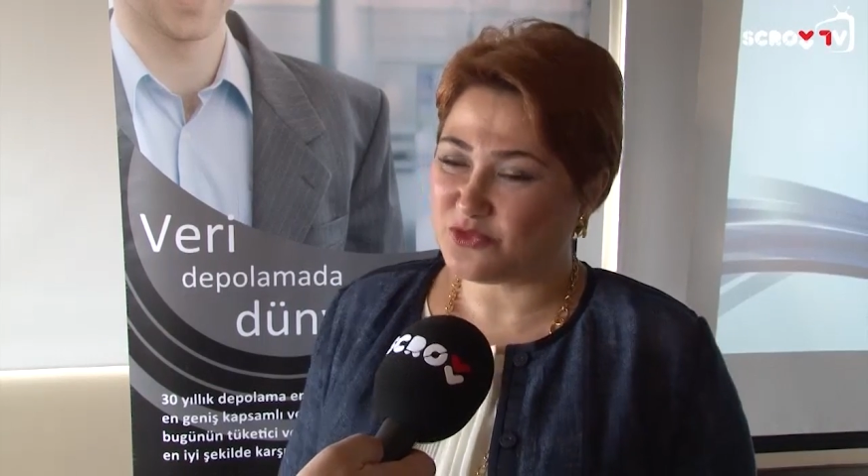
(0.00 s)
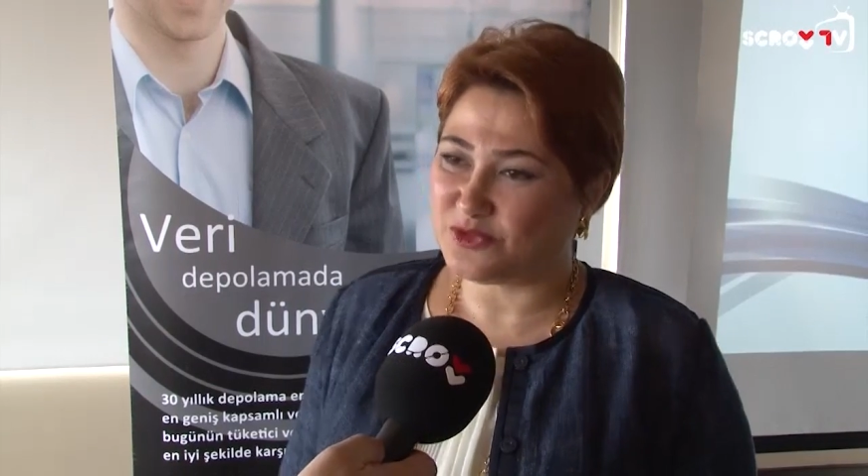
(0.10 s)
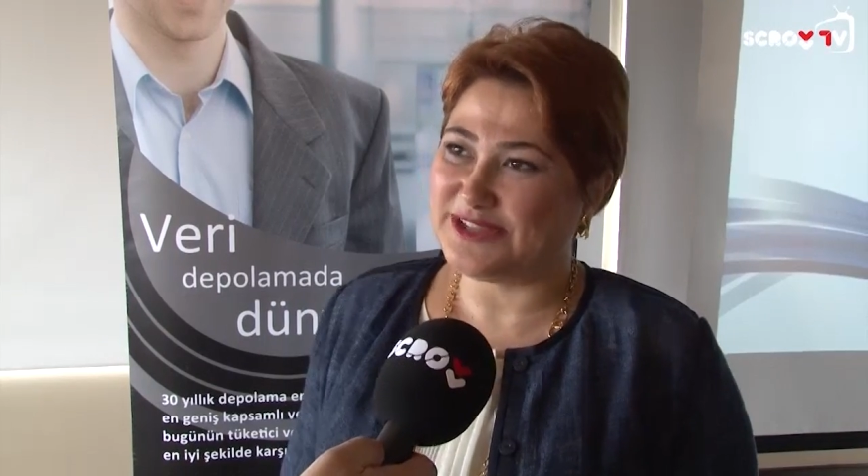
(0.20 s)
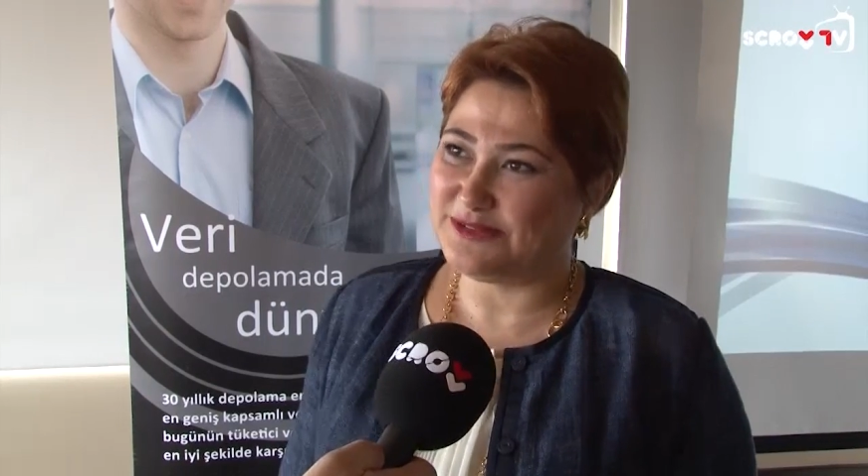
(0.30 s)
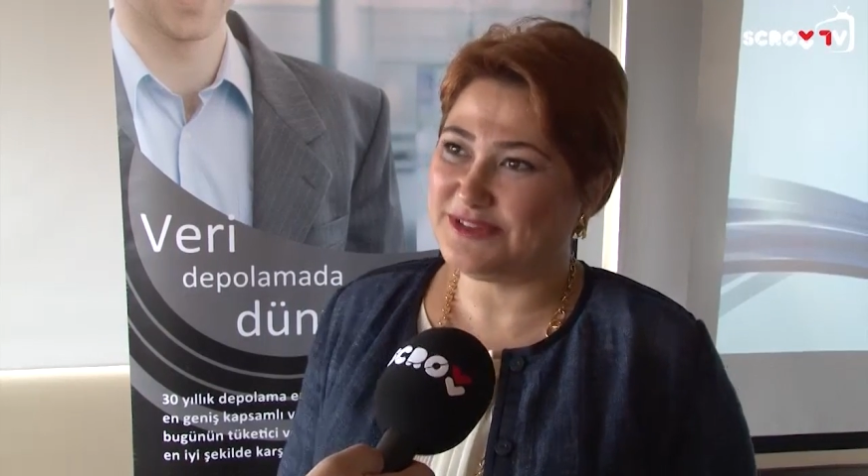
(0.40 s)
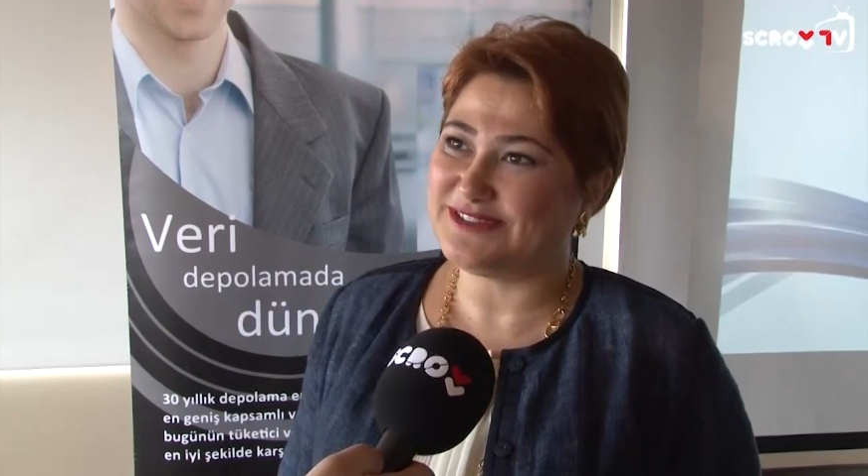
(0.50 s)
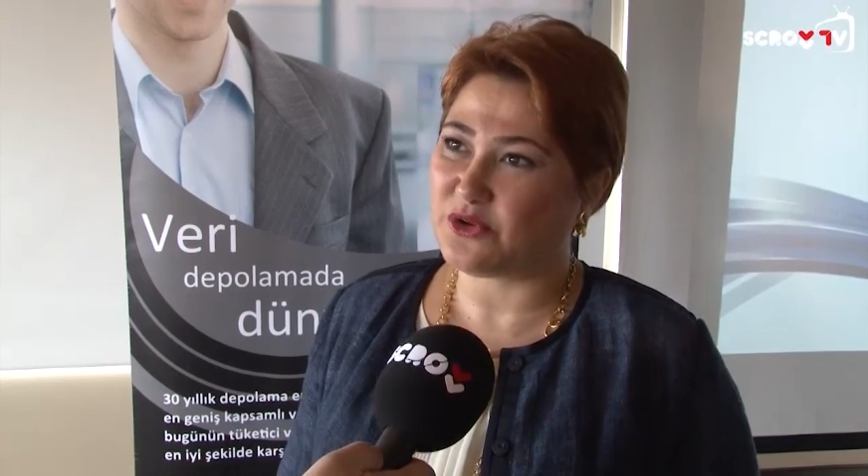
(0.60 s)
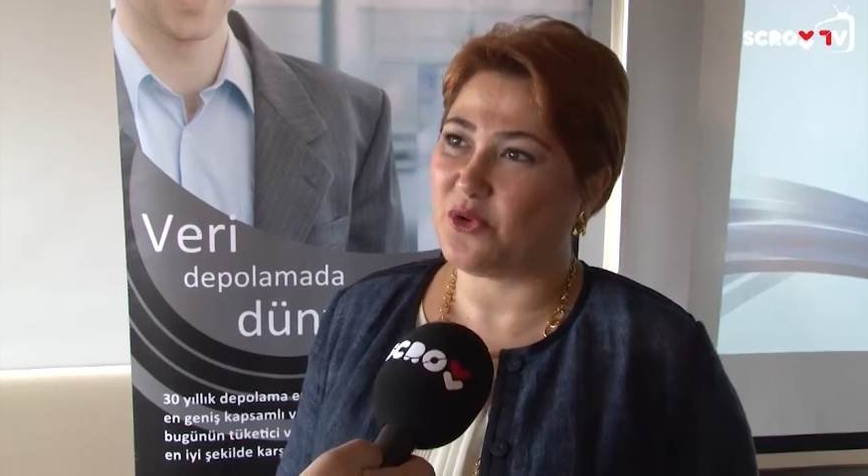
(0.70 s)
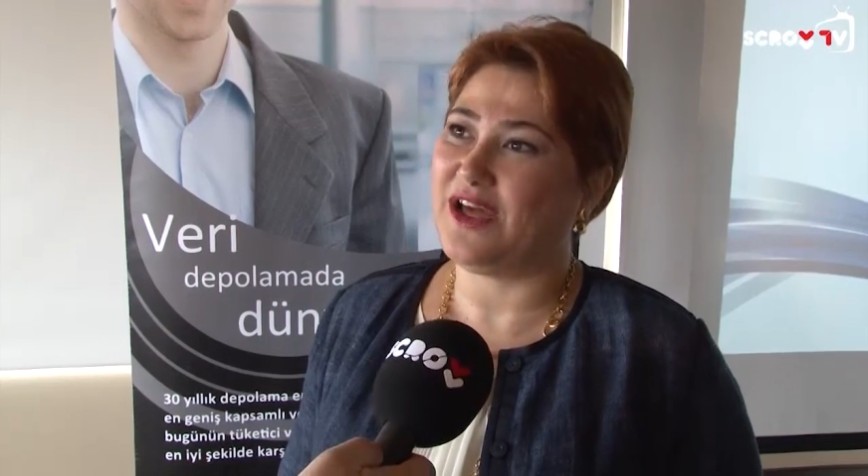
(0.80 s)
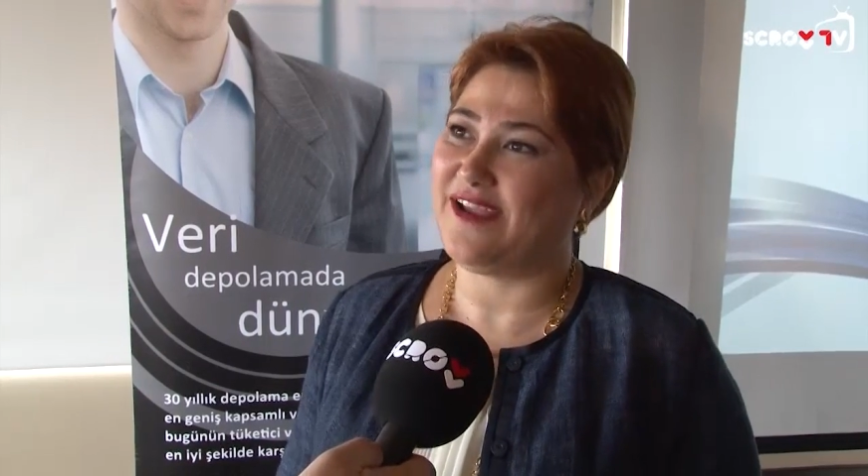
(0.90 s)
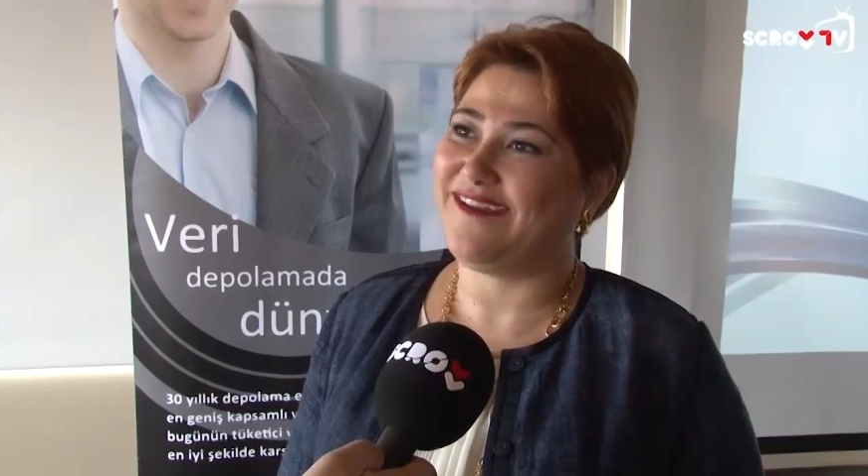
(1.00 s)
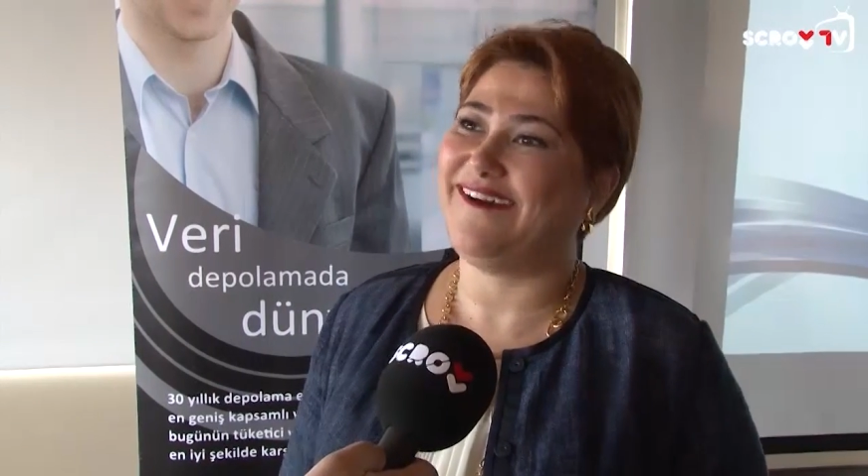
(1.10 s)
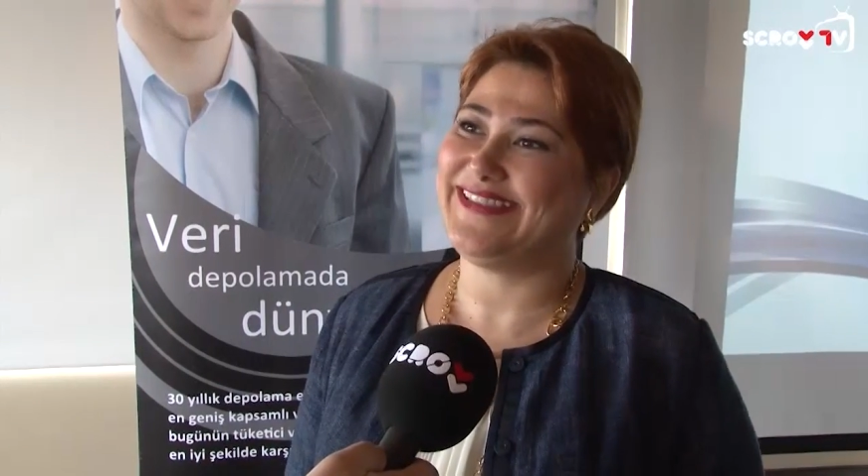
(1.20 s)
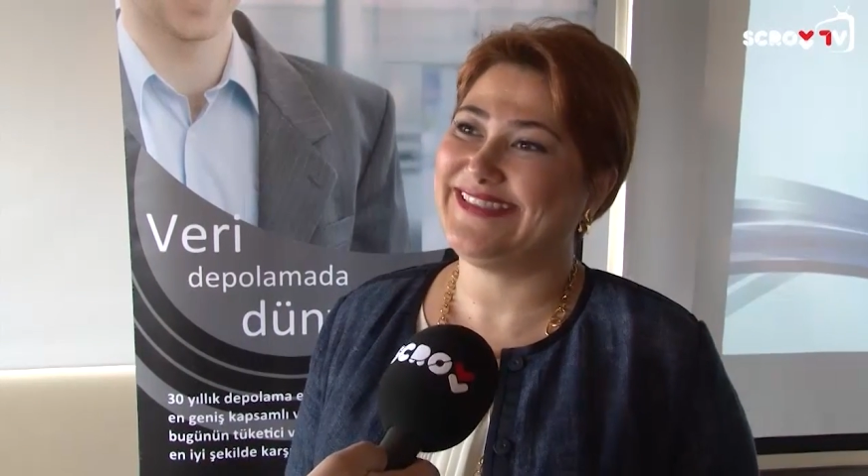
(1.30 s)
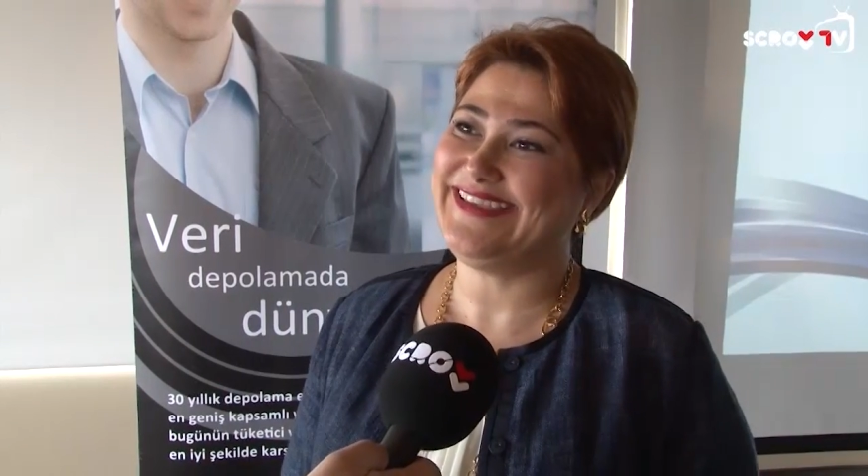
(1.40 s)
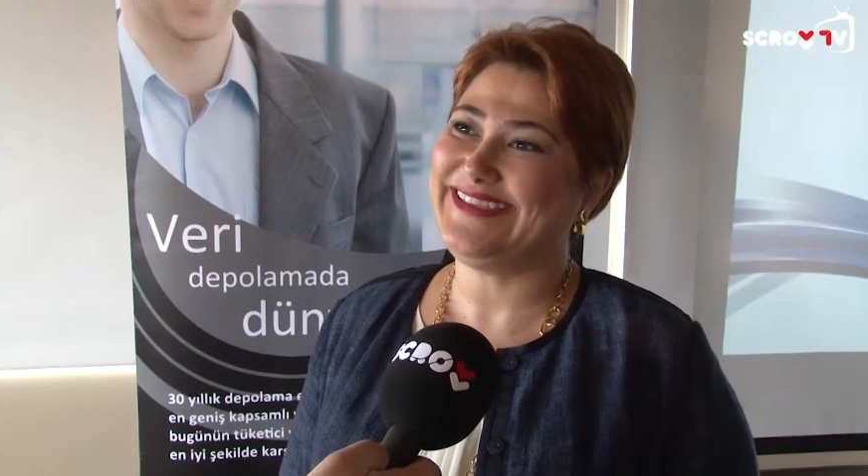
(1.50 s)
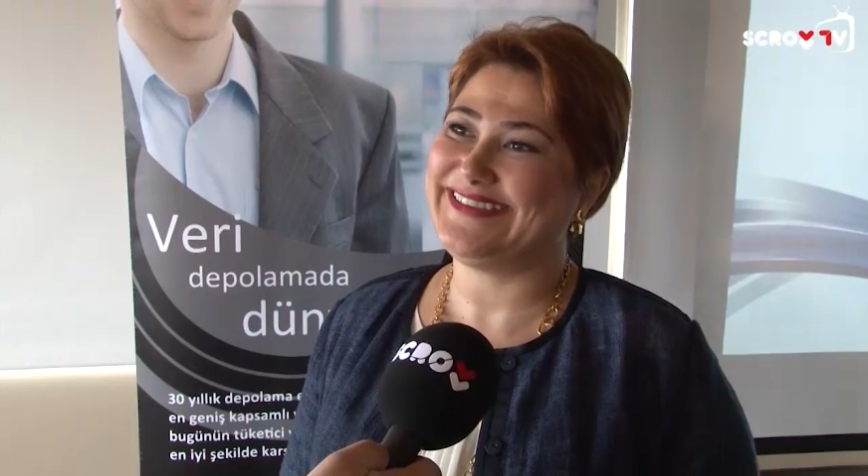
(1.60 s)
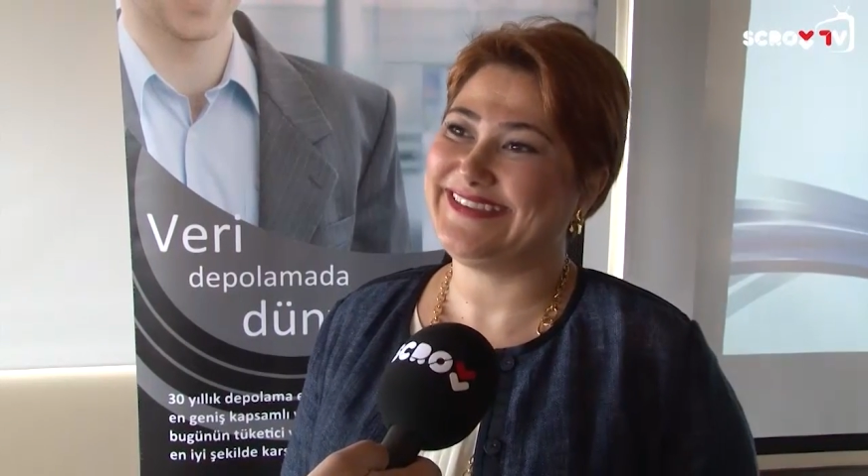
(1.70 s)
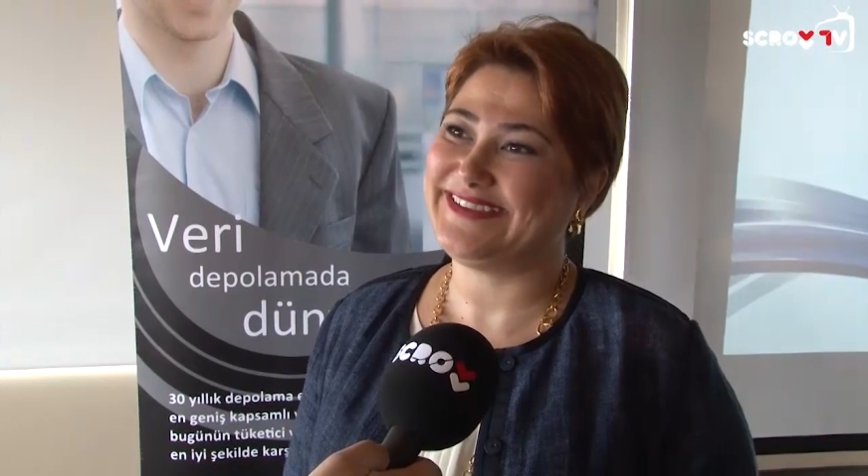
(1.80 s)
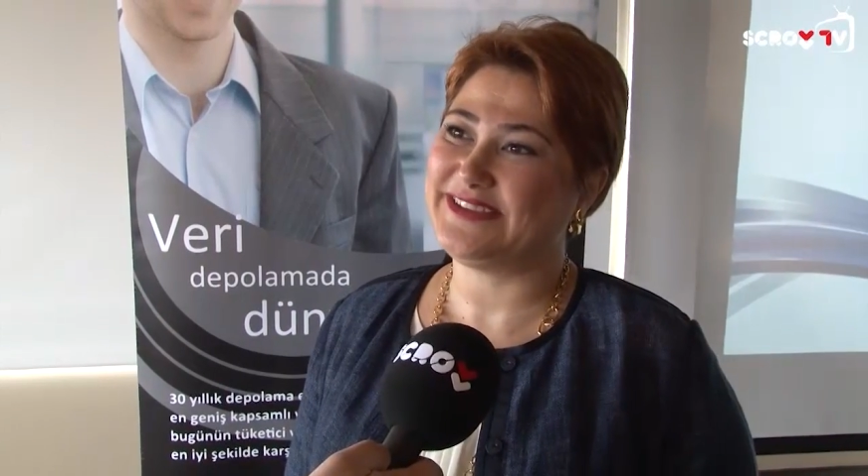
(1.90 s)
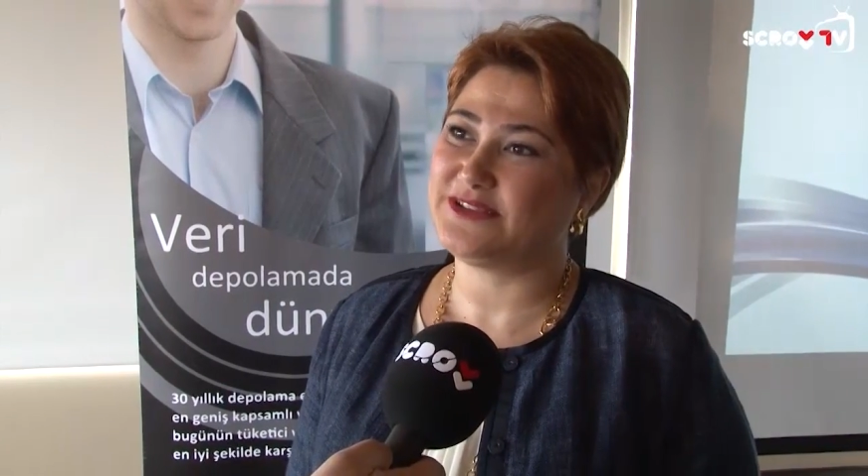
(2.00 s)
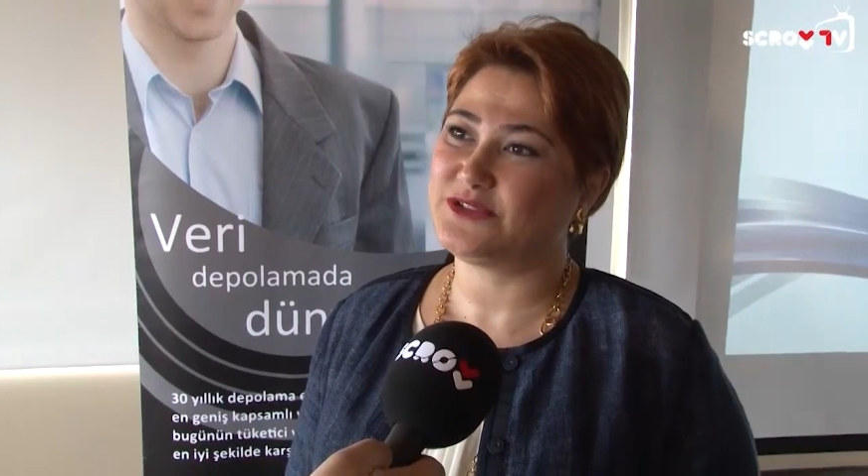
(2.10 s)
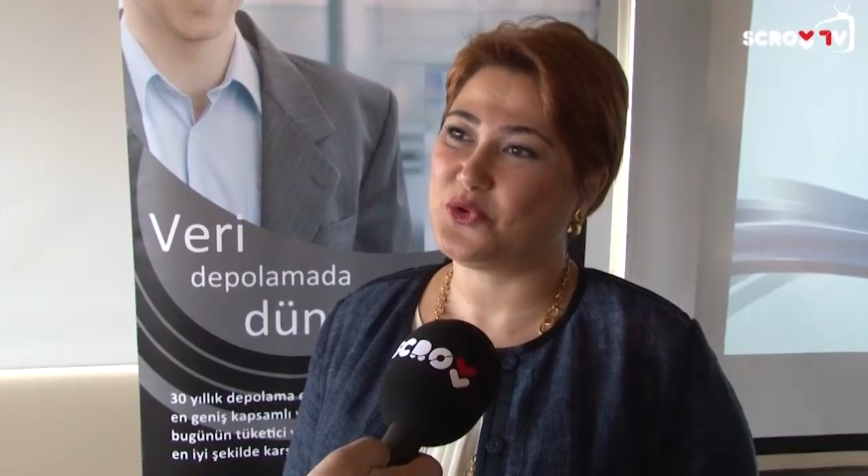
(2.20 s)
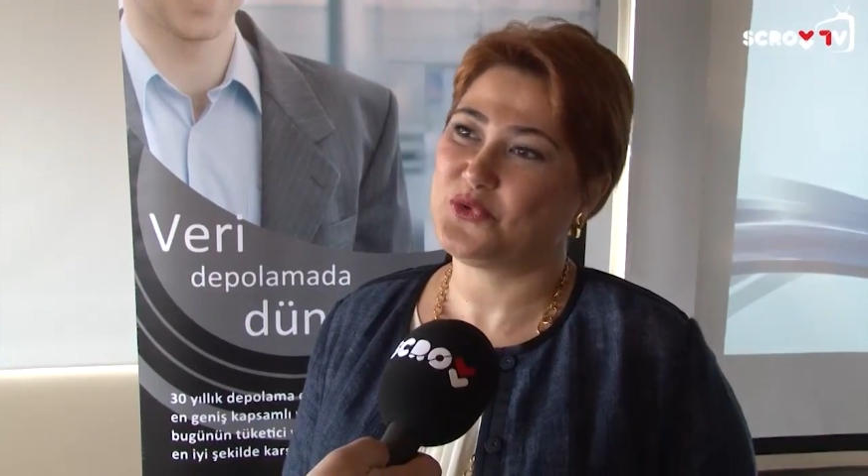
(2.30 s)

kullanımı kolay halde e, son